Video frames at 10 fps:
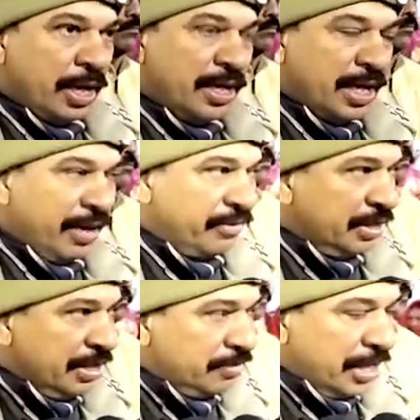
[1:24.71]
और एनडीआरएफ
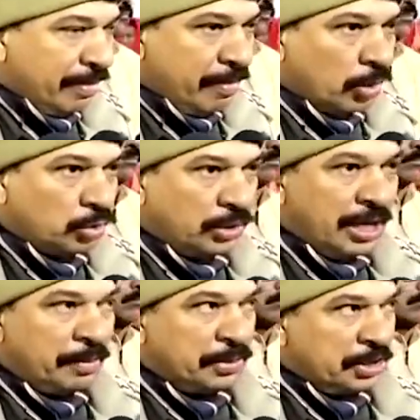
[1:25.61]
की टीम जल में
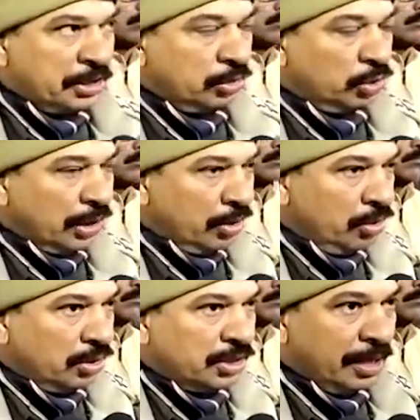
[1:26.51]
मौजूद है प्रशिक्षित
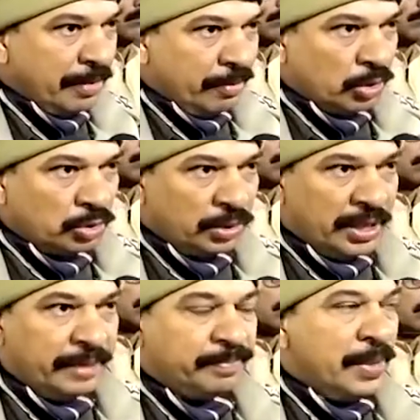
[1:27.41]
गोताखोर जल में
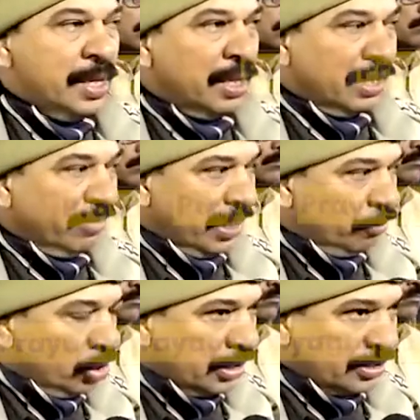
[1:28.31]
मौजूद हैं रिवर
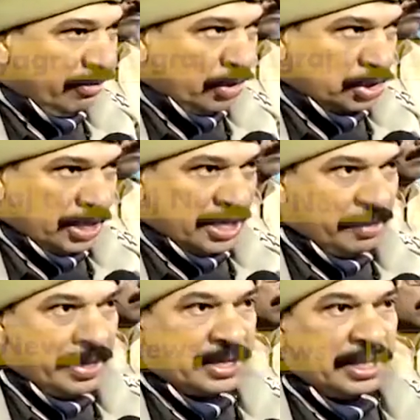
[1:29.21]
एम्बुलेंस की व्यवस्था
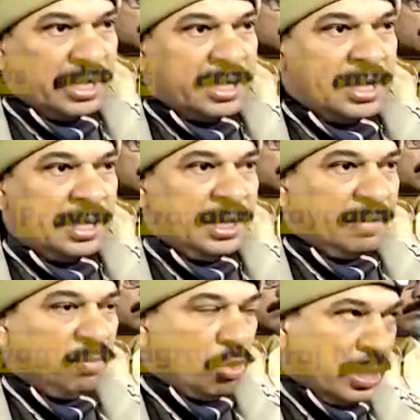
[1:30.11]
जल में की गई है
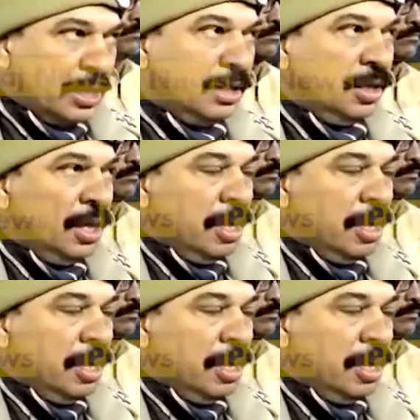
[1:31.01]
एक फ्लोटिंग